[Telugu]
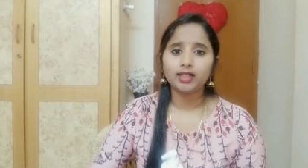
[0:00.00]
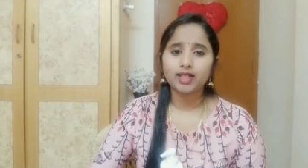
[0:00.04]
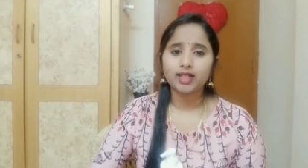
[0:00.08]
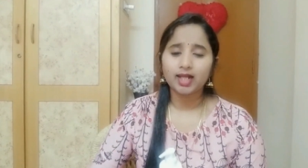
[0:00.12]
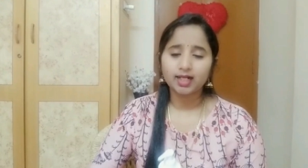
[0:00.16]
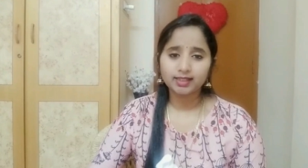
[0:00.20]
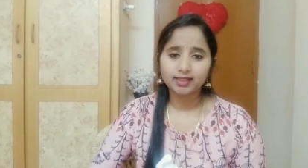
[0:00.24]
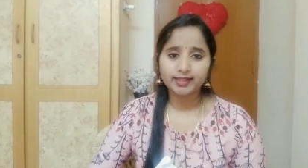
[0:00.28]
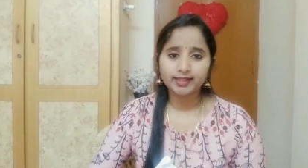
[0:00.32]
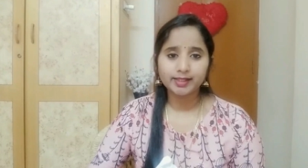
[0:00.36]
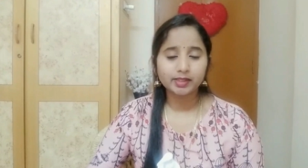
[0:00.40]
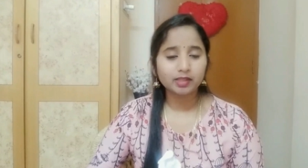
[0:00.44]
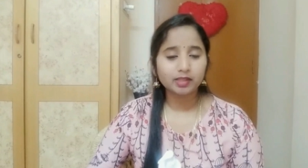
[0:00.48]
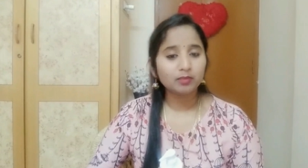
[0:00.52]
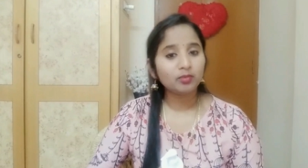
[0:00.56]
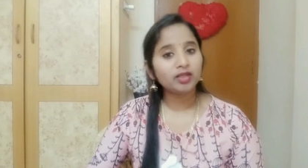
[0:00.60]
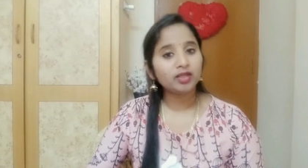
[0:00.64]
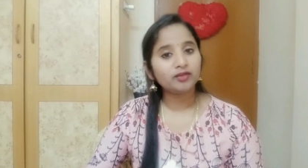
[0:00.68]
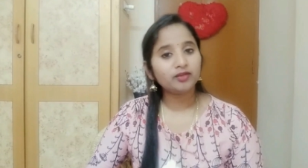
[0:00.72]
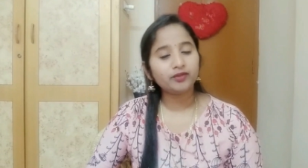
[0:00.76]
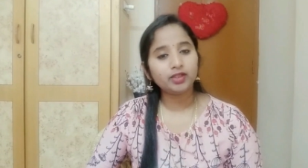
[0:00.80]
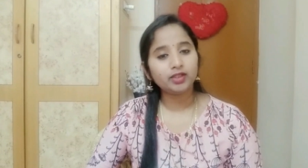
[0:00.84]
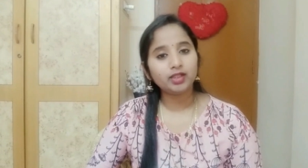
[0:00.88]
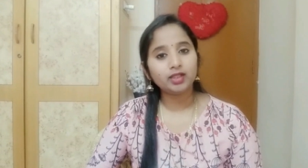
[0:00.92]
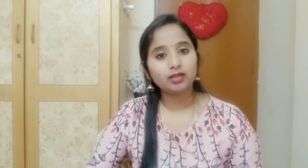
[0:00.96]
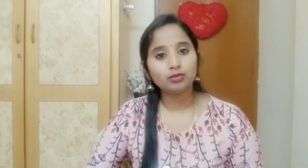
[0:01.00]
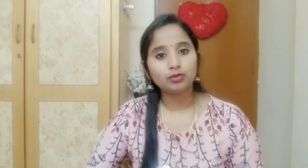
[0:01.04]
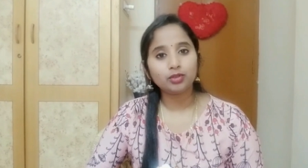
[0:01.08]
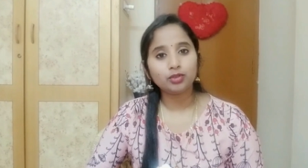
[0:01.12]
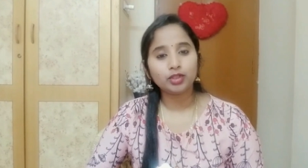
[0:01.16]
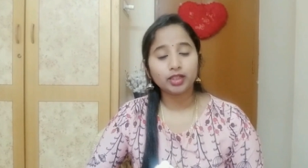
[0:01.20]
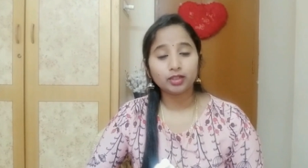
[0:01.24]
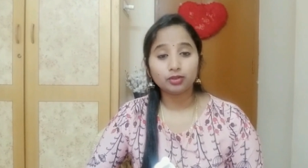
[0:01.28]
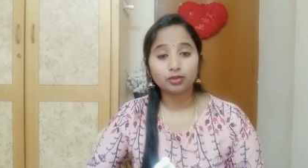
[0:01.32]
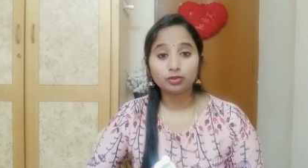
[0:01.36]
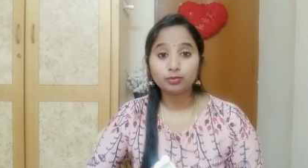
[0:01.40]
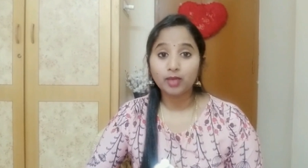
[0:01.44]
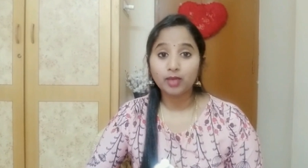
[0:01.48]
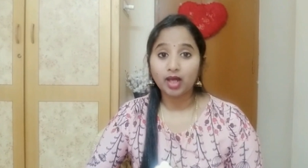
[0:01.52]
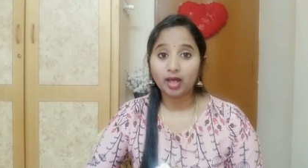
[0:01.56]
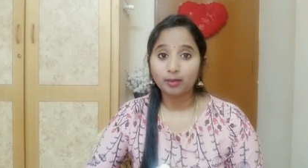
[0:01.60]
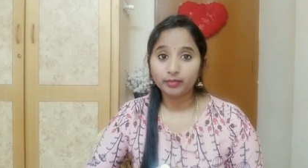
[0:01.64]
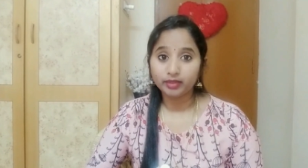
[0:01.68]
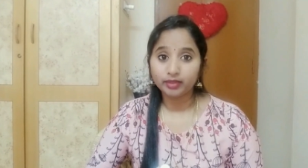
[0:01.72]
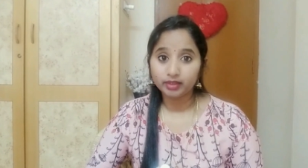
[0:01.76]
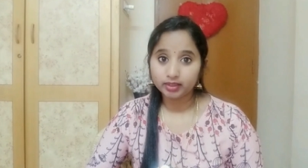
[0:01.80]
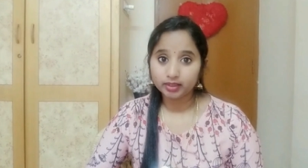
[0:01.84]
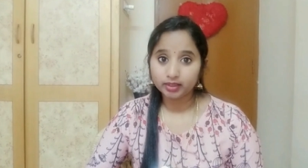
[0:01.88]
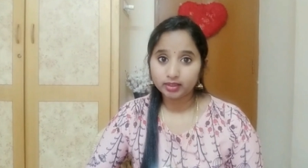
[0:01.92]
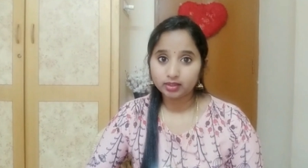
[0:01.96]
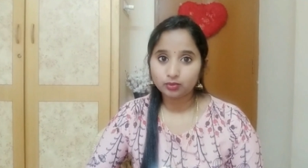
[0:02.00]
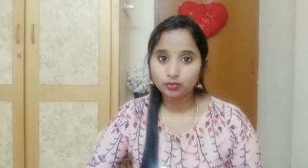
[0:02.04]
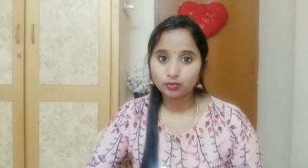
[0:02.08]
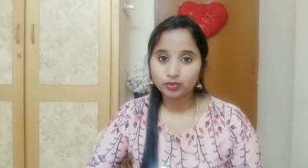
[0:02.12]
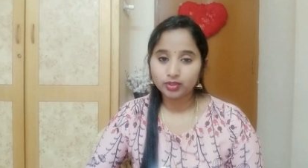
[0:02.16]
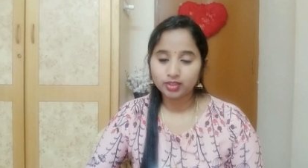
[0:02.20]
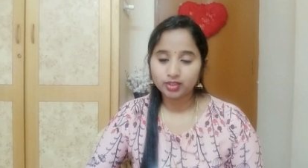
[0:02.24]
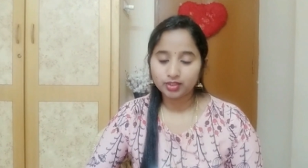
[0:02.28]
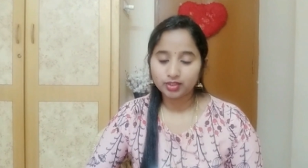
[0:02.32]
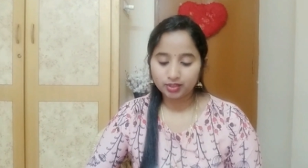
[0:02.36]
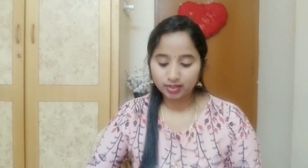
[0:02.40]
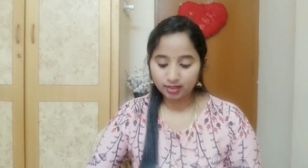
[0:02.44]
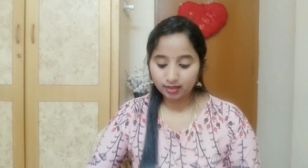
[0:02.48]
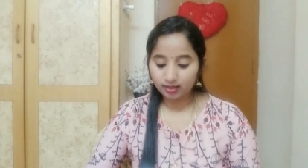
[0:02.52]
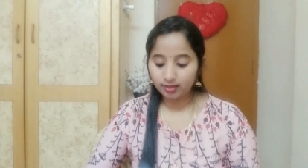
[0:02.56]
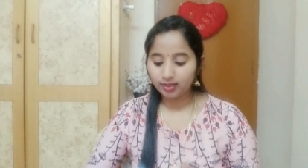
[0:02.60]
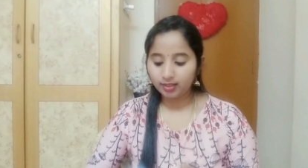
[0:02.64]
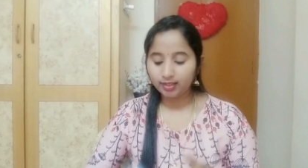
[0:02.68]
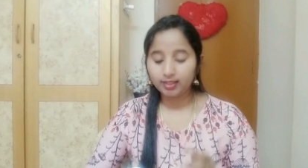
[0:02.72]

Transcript: నాకు తెలిసి మీరు వినే ఉంటారు మామ ఎర్త్ గురించి